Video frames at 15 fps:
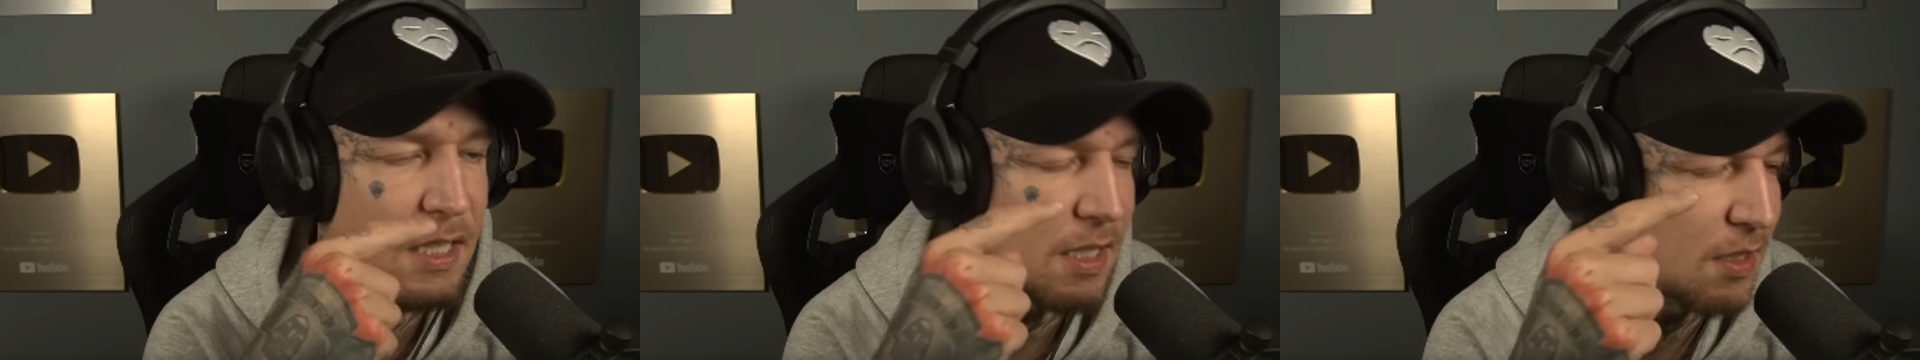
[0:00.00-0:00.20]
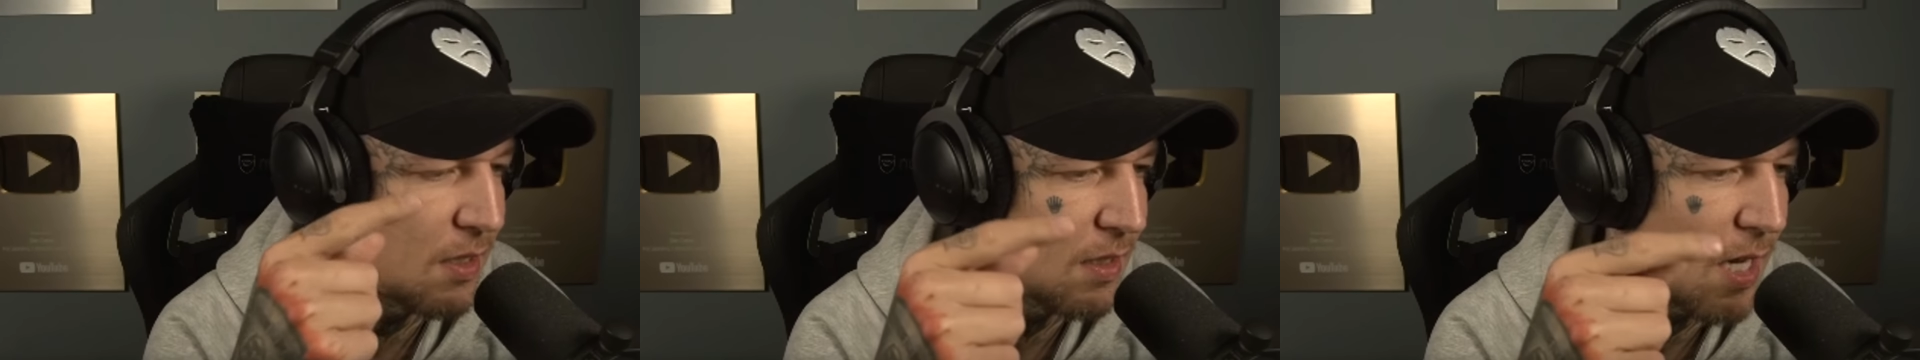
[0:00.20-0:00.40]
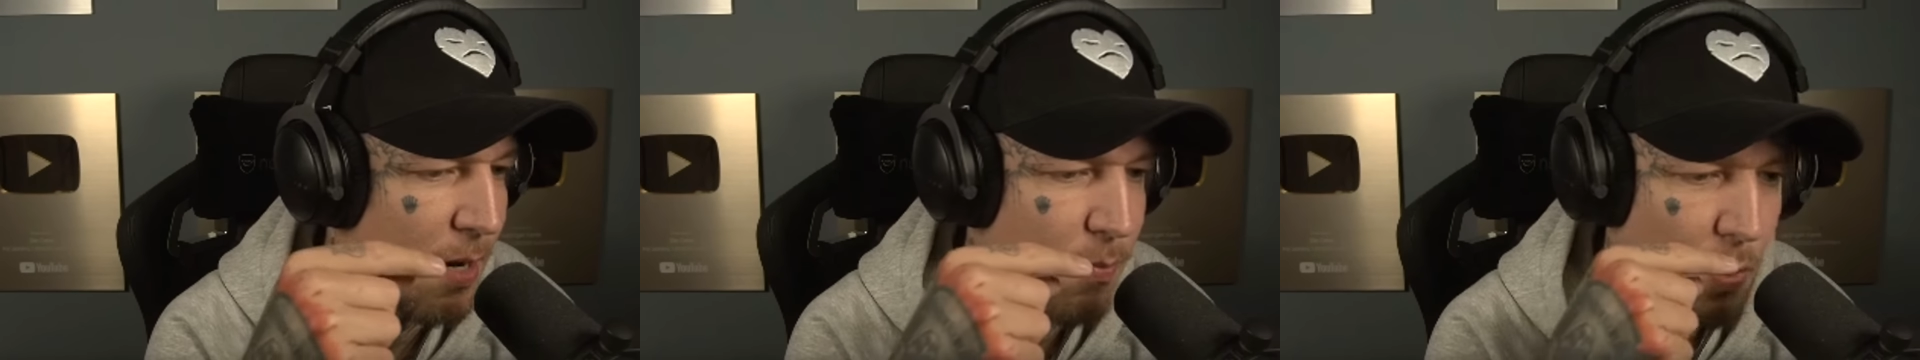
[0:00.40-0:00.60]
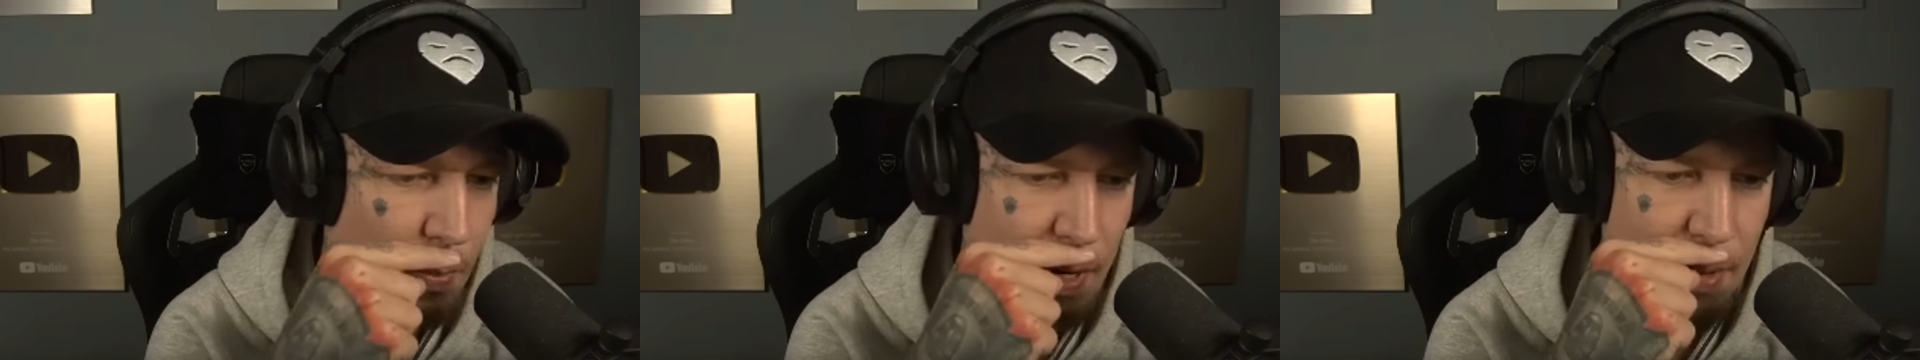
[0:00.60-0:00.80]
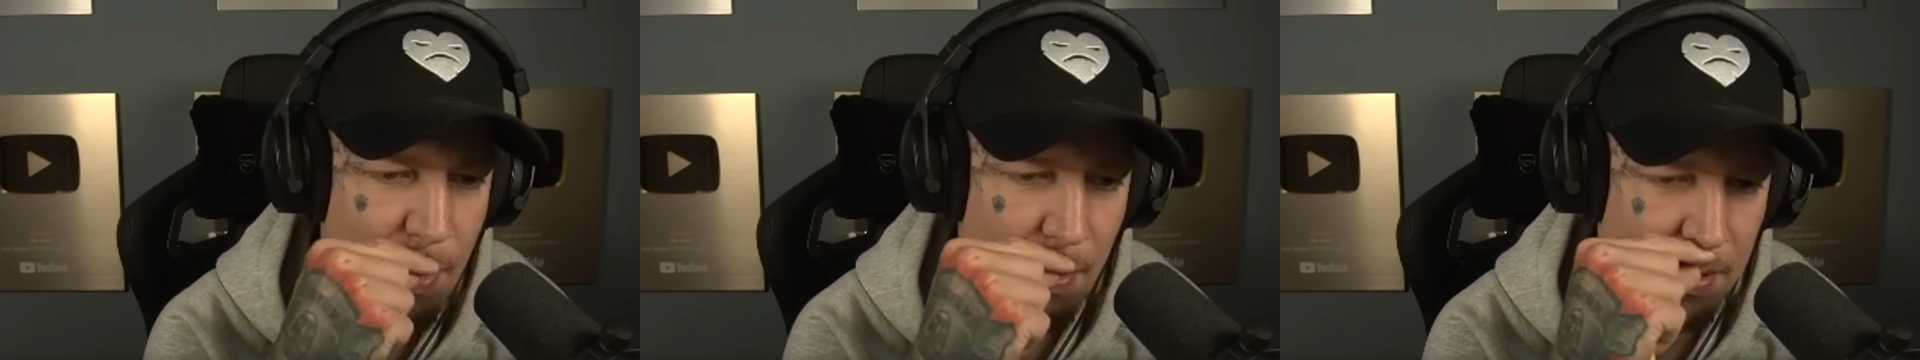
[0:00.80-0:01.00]
das ist kein
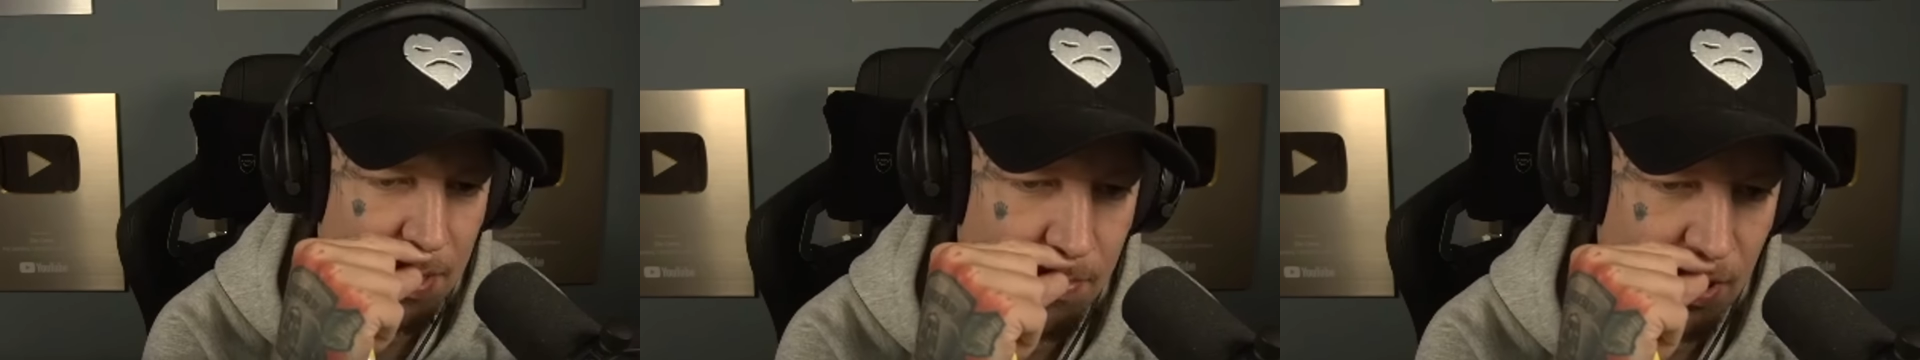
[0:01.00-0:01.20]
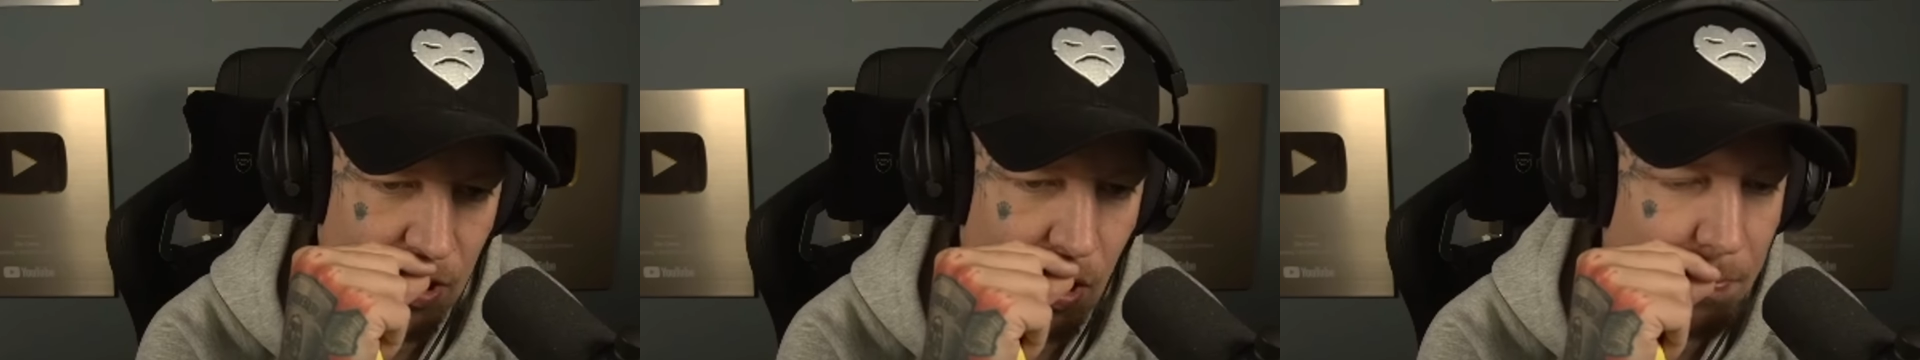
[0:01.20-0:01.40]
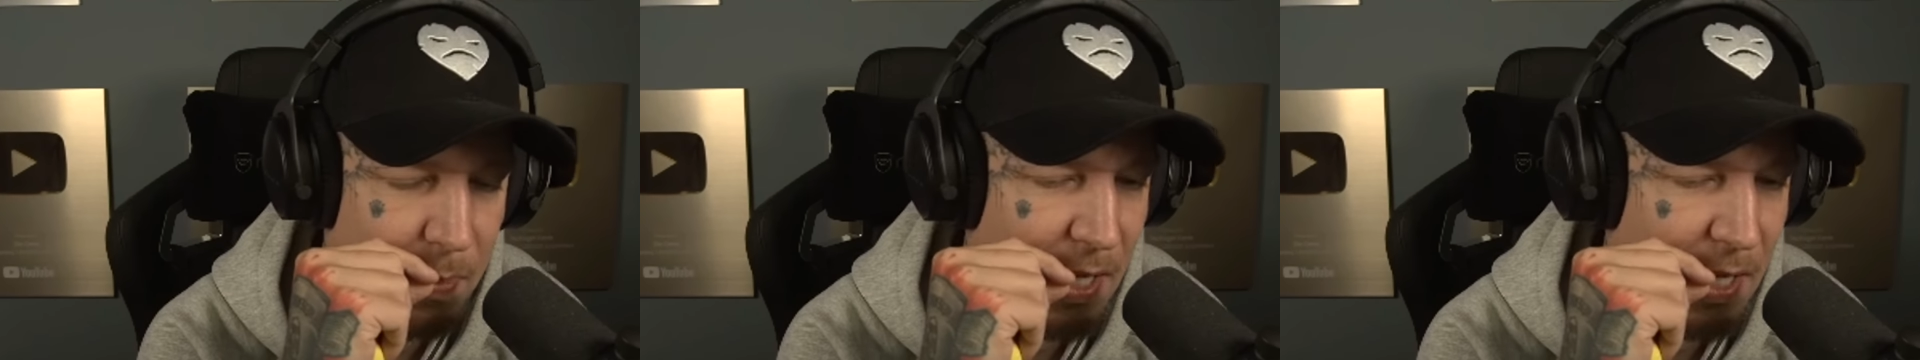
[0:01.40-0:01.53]
Problem, aber jemand komplett